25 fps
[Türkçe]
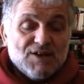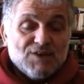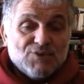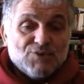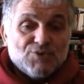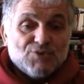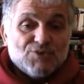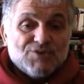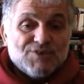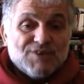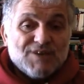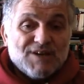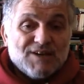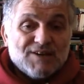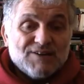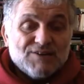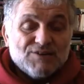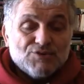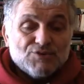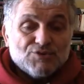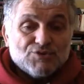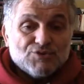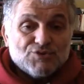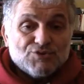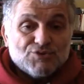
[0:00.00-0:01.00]
dünyayı
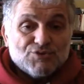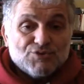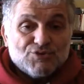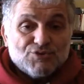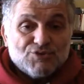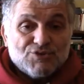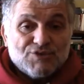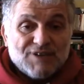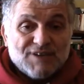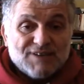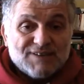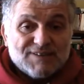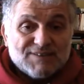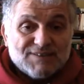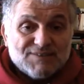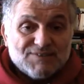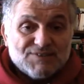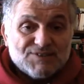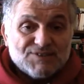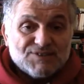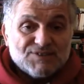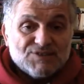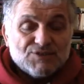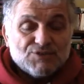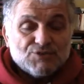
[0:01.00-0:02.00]
Üçüncü Dünya
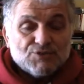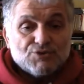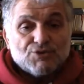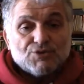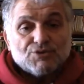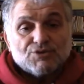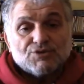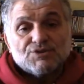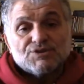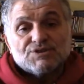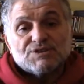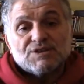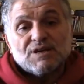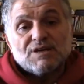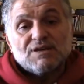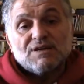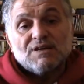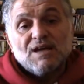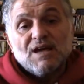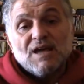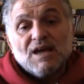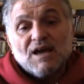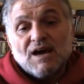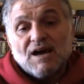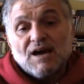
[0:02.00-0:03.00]
Savaşı'na sürükleyecek
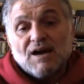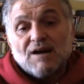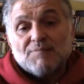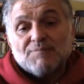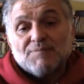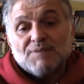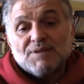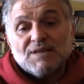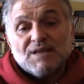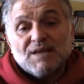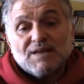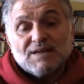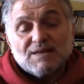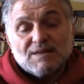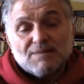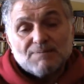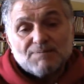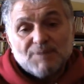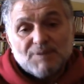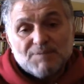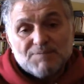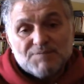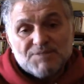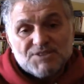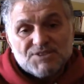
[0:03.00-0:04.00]
hamleler
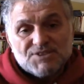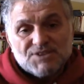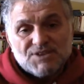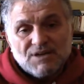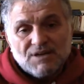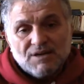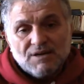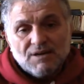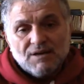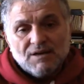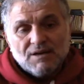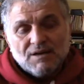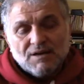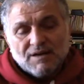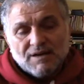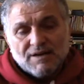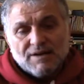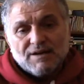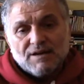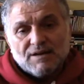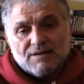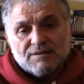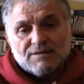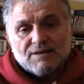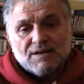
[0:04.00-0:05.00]
yapamayacağı
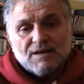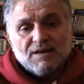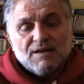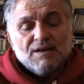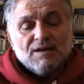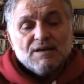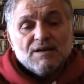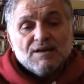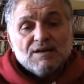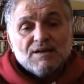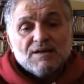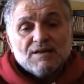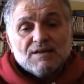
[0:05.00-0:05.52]
herhalde